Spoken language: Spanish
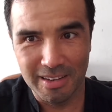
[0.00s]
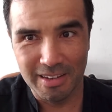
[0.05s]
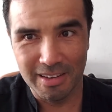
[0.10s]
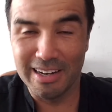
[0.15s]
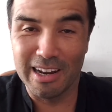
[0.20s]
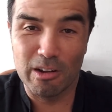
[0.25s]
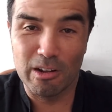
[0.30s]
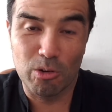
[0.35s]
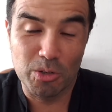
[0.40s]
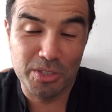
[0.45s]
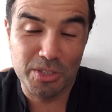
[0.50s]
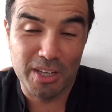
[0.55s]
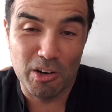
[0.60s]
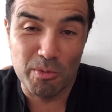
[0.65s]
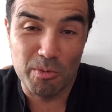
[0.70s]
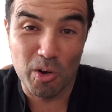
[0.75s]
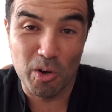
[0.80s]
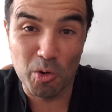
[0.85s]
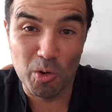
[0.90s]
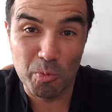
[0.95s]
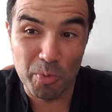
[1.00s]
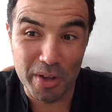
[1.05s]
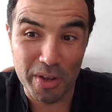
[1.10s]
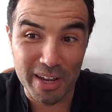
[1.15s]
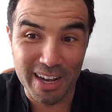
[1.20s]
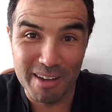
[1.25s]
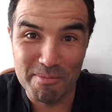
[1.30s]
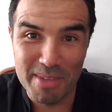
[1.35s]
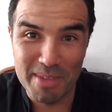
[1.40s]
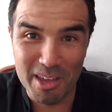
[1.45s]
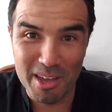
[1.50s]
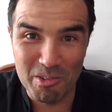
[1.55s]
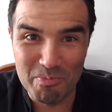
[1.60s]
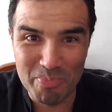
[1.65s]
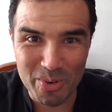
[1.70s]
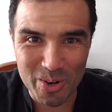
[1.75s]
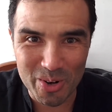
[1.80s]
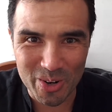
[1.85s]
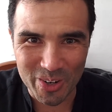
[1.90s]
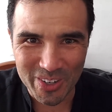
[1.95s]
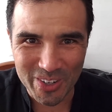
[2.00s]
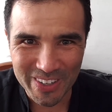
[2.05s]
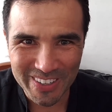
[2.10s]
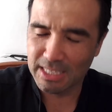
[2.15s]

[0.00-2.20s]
y las cosas a lo mejor pueden cambiar un poco.